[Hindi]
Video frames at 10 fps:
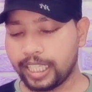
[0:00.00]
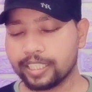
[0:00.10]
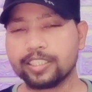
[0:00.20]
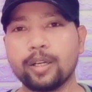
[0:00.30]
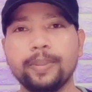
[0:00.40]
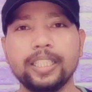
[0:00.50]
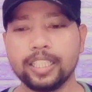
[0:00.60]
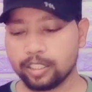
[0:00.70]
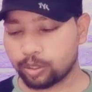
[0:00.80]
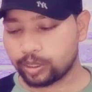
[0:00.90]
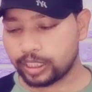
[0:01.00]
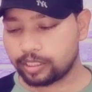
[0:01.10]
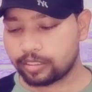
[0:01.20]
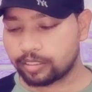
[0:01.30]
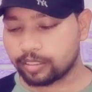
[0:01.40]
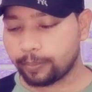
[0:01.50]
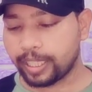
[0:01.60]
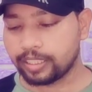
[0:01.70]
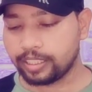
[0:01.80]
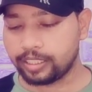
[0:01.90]
नेक्स्ट कमेंट है सुजीत
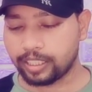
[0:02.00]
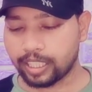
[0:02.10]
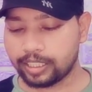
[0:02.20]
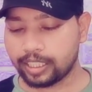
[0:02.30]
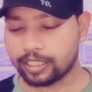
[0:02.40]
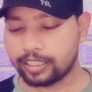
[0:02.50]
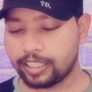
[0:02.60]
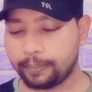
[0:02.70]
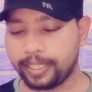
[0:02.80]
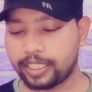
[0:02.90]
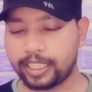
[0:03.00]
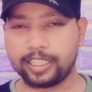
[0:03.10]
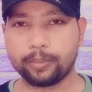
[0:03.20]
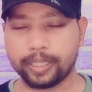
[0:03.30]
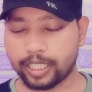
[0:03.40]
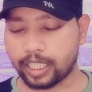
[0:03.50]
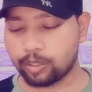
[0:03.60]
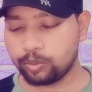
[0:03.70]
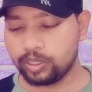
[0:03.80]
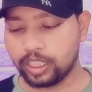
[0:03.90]
मैत्री जी का ये कहते हैं मैं ट्रेडिंग में नया
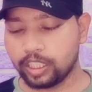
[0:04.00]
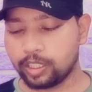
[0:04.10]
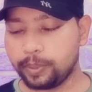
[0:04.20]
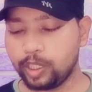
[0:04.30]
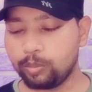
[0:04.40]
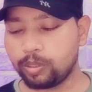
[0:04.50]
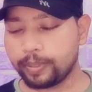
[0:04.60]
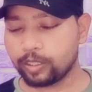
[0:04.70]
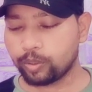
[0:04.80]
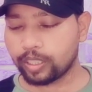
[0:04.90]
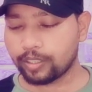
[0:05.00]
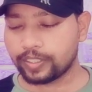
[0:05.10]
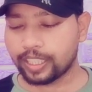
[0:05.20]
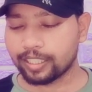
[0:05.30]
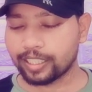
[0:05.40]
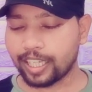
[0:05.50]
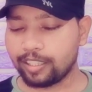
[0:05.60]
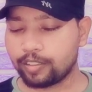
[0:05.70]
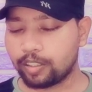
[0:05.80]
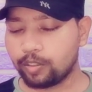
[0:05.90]
हूँ बिनुमो में जो ग्राफ दिखाता
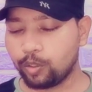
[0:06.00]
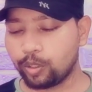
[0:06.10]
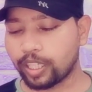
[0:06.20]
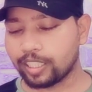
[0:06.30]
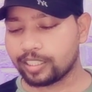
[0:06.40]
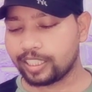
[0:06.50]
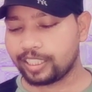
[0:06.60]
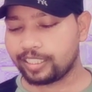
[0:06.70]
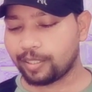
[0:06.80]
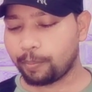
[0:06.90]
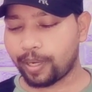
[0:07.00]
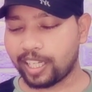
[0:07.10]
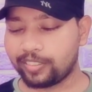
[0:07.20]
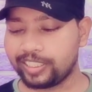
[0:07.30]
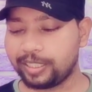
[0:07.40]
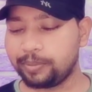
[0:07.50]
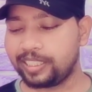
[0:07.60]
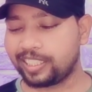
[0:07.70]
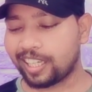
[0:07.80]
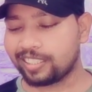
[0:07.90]
है वो रात के बारह बजे
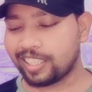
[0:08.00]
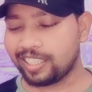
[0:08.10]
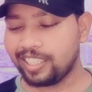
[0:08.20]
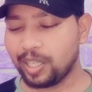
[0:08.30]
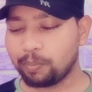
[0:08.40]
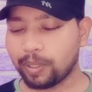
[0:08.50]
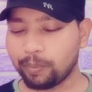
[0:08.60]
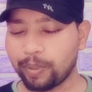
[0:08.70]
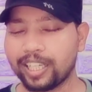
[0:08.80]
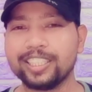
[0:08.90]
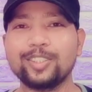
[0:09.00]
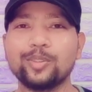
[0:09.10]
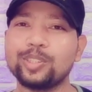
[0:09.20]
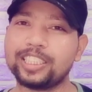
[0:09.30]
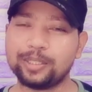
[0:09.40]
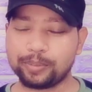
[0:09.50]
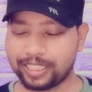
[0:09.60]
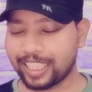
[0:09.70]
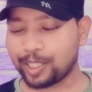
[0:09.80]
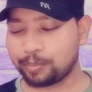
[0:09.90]
भी दिखाता है पर मार्केट तो तीन
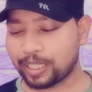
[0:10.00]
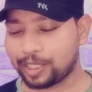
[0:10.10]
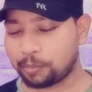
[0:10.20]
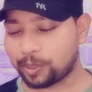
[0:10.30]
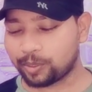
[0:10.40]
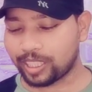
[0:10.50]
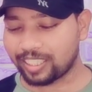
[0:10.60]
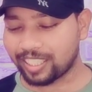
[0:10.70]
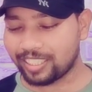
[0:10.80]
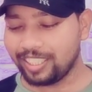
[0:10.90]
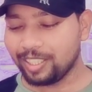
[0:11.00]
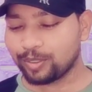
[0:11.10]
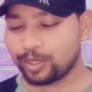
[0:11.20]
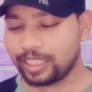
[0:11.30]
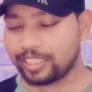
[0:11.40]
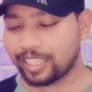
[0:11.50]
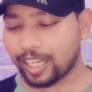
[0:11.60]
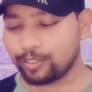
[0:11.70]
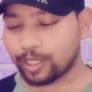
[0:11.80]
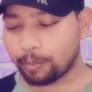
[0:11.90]
बजे के आसपास ही बंद हो जाता है तो ये
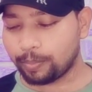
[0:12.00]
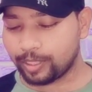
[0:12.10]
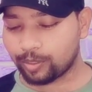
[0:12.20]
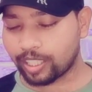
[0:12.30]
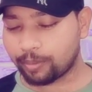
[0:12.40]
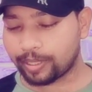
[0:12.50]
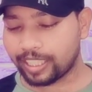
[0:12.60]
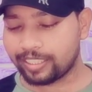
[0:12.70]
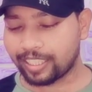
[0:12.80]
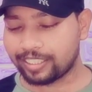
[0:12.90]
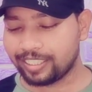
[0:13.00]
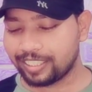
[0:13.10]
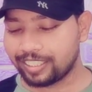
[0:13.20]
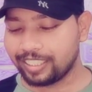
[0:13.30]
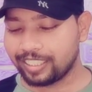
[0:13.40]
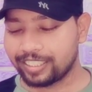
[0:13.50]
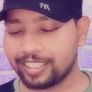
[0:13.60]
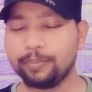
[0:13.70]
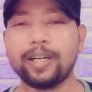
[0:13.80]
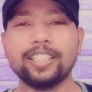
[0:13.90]
ग्राफ कंपनी द्वारा बनाए जाते हैं
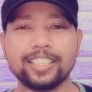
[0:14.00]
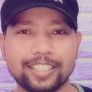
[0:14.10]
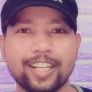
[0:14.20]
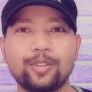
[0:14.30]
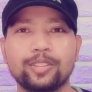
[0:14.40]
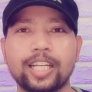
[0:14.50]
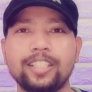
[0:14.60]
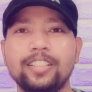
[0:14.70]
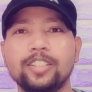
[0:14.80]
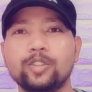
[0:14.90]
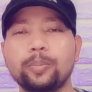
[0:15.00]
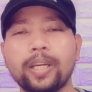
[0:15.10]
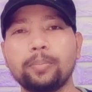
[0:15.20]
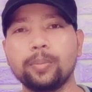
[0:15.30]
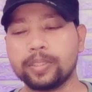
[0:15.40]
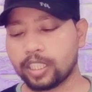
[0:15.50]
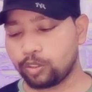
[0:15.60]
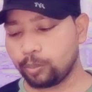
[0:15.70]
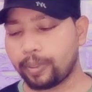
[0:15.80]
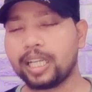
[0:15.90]
कि मार्केट का होता है तो मैं आपको
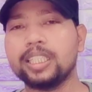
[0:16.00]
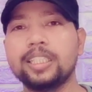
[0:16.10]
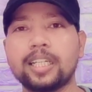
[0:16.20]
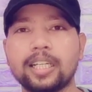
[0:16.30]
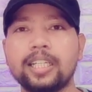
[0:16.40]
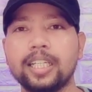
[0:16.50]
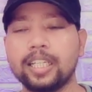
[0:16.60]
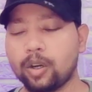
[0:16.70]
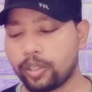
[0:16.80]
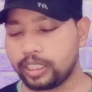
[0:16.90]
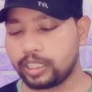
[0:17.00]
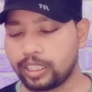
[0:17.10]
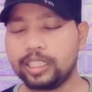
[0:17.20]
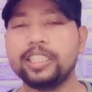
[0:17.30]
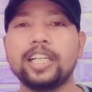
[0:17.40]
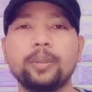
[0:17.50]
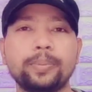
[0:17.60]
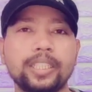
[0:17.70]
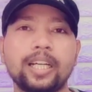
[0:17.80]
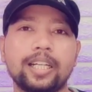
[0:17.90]
बता दूं मार्केट अलग है और ये ट्रेडिंग
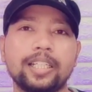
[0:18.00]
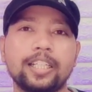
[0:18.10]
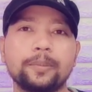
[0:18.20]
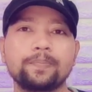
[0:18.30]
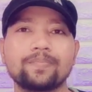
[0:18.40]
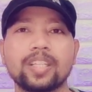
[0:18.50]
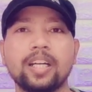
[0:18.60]
ऐप ये अलग है